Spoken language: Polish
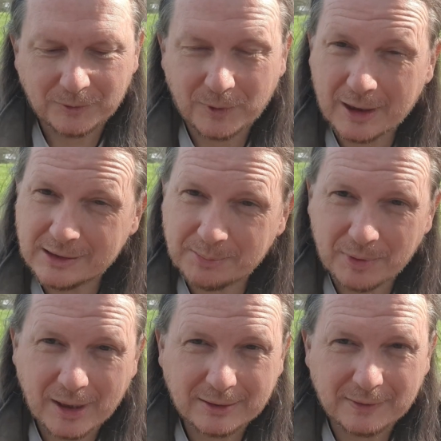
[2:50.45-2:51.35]
która jest
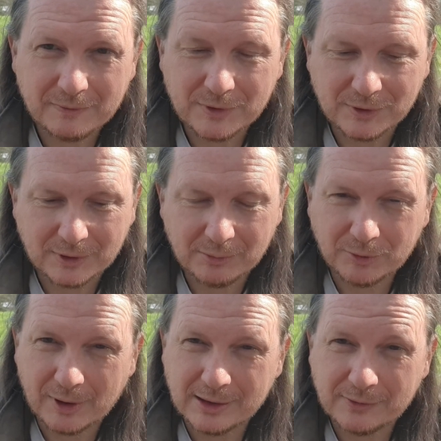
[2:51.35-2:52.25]
ponad tym wszystkim,
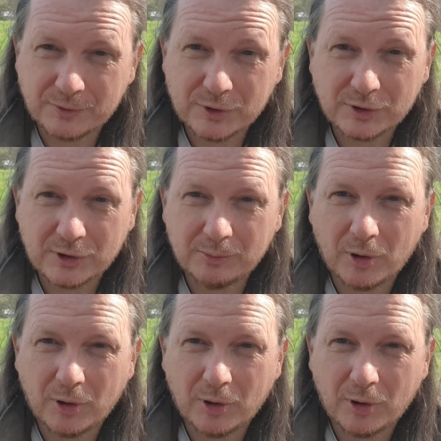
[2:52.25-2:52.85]
która jest wszystkim